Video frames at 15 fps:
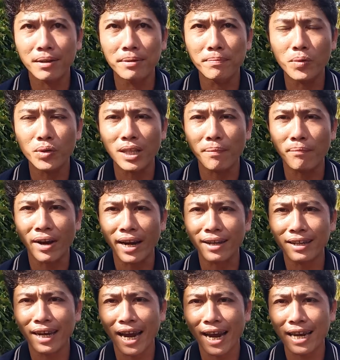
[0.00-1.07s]
mình mua tầm
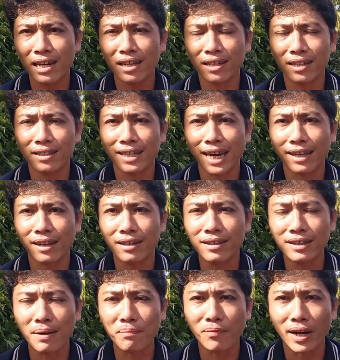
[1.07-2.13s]
khoảng chai gì xài
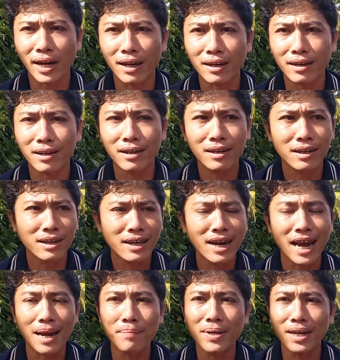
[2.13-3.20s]
thử tầm khoảng
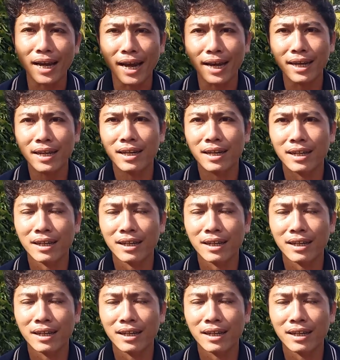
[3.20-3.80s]
20 ngày đi